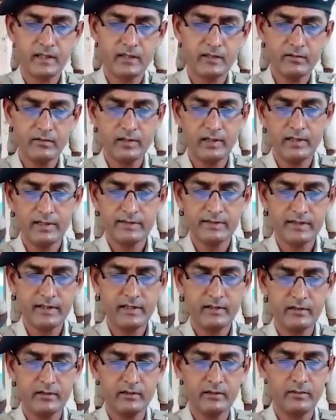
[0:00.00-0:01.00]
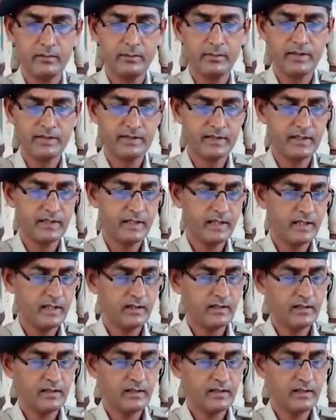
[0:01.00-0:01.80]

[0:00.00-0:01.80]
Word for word: గారు వాళ్ళ ఎస్ఐలు బసయ్య